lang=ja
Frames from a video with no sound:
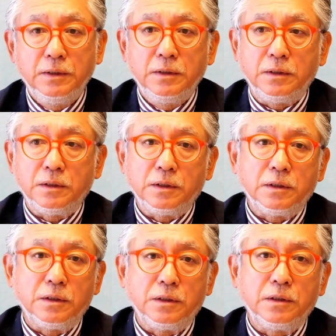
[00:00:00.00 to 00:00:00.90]

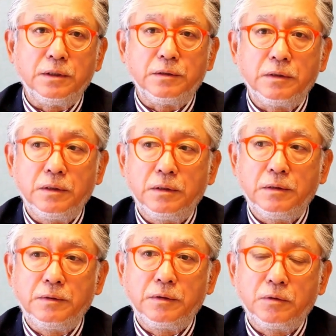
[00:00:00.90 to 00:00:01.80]

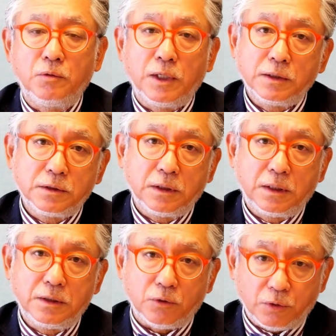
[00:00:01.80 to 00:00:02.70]
えー、小
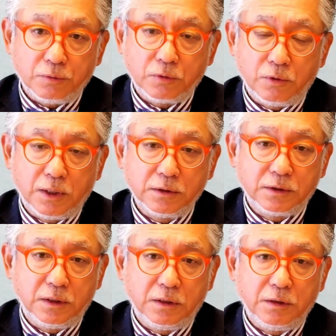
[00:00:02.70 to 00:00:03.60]
型炉小
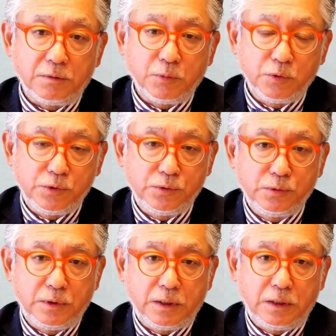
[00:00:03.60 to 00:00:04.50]
型
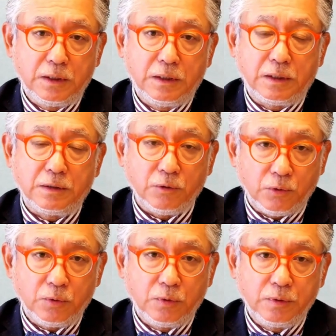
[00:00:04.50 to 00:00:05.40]
モジューラー
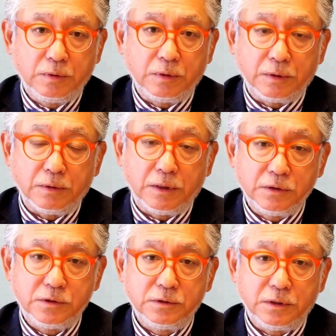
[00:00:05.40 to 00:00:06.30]
炉
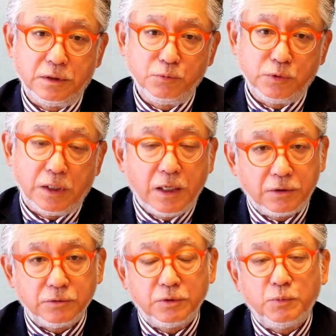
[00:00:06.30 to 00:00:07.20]

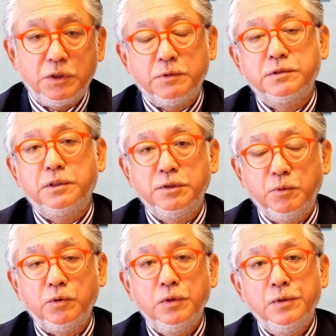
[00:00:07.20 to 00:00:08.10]
SMR とも言いますけれど
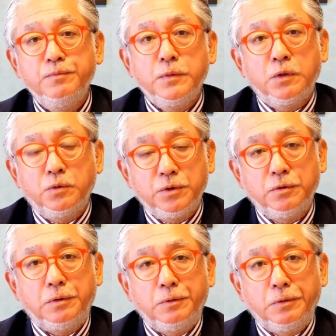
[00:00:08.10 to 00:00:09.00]
もこ
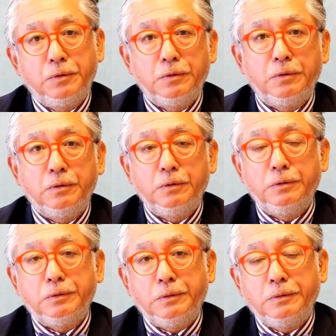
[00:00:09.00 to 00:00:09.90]

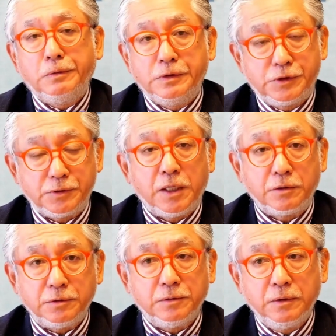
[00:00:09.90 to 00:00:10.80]
の一種である